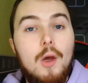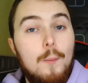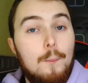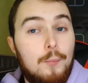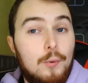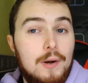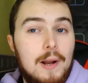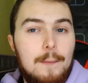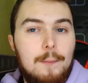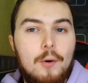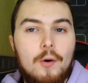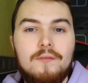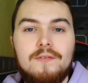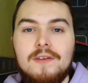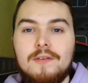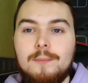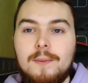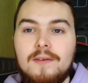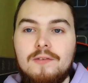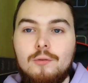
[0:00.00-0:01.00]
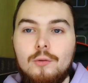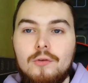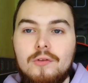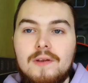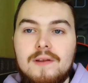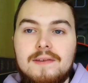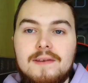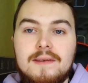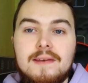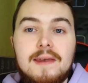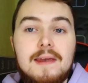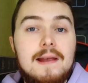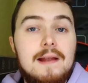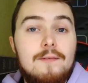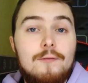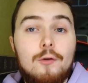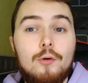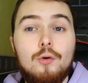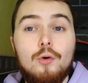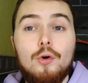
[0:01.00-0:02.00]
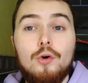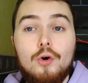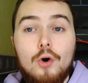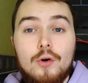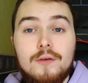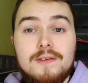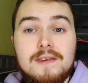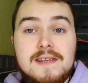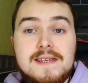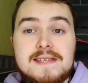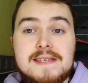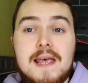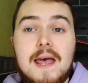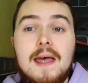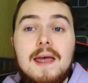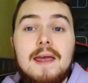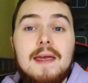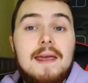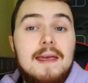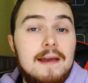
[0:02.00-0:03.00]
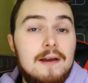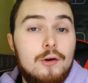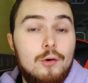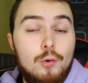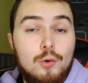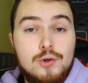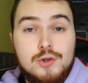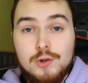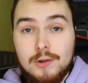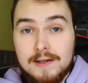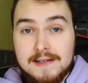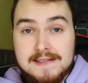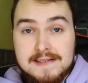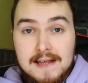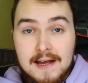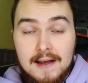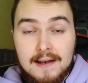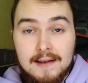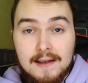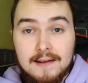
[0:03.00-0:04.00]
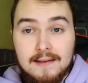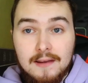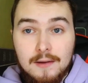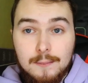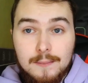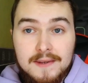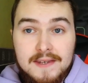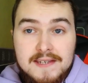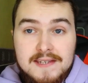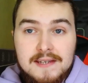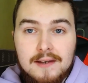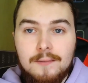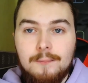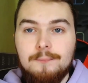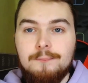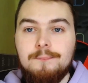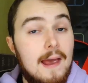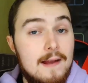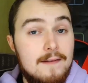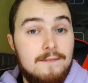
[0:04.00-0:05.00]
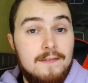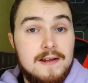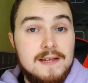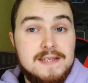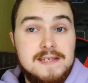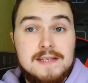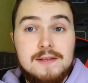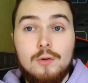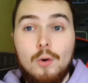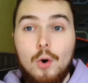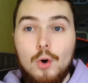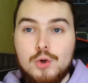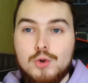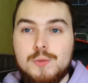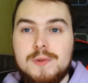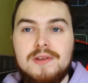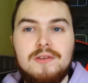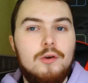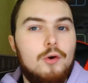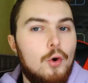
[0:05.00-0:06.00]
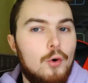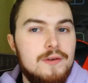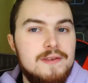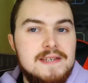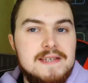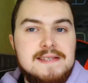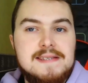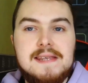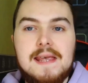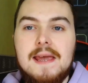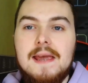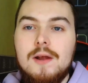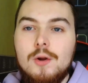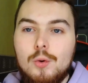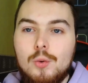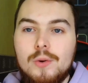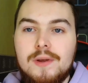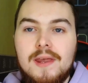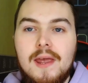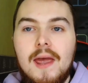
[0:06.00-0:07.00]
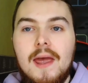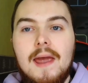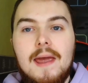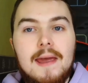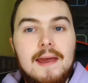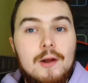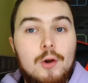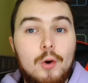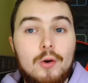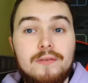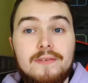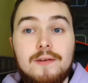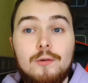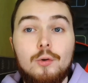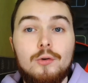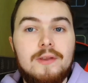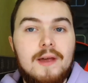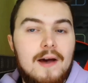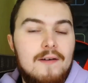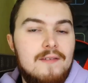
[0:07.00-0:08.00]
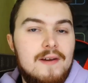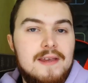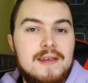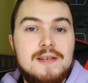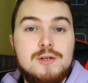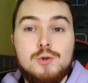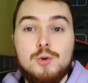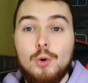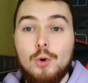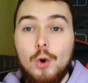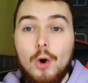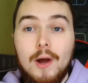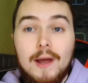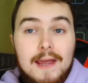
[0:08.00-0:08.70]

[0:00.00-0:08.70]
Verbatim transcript: Pour la prof d'expression scénique, il faut que Candice éclose dans la Star Academy. Elle félicite ensuite Candice et Louis et leur dit de travailler sur leur